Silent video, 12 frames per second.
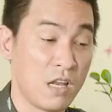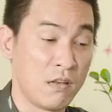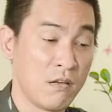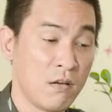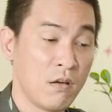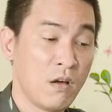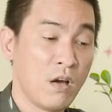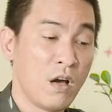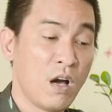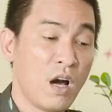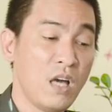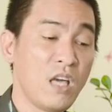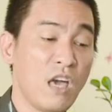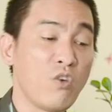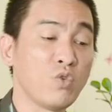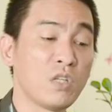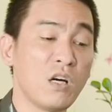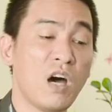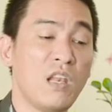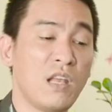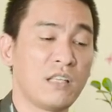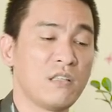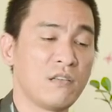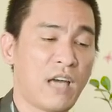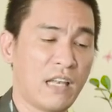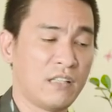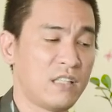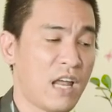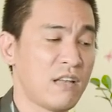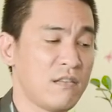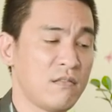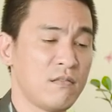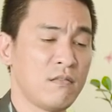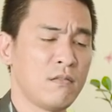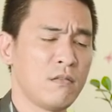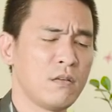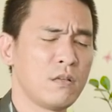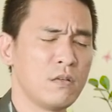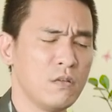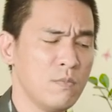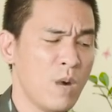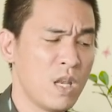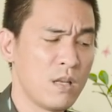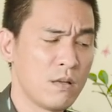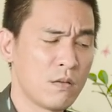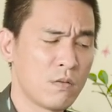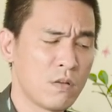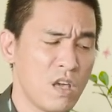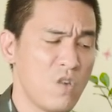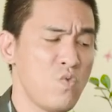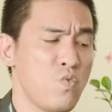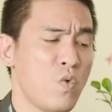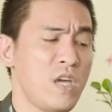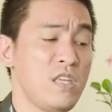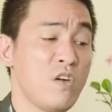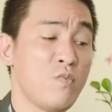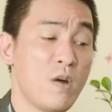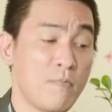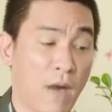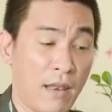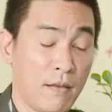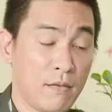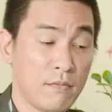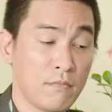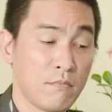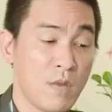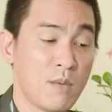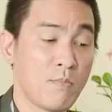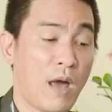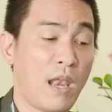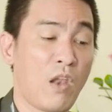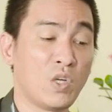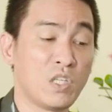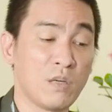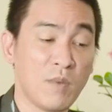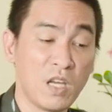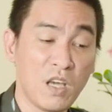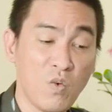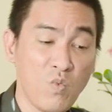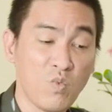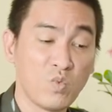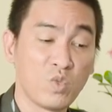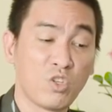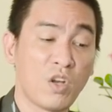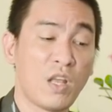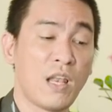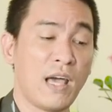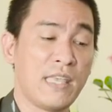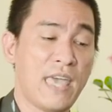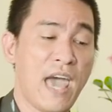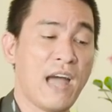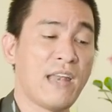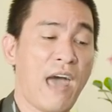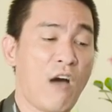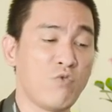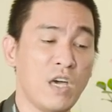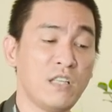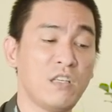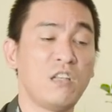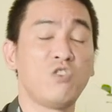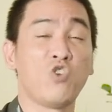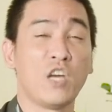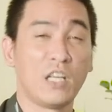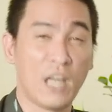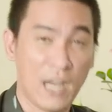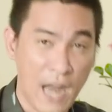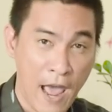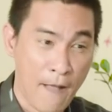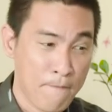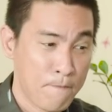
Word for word: hình ý nghĩa của tự hình là sự cạnh tranh giữa bên yếu quấy nhiễu bên mạnh bên mạnh loại trừ bên yếu cho nên là gia đạo dễ sinh chuyện rầy ra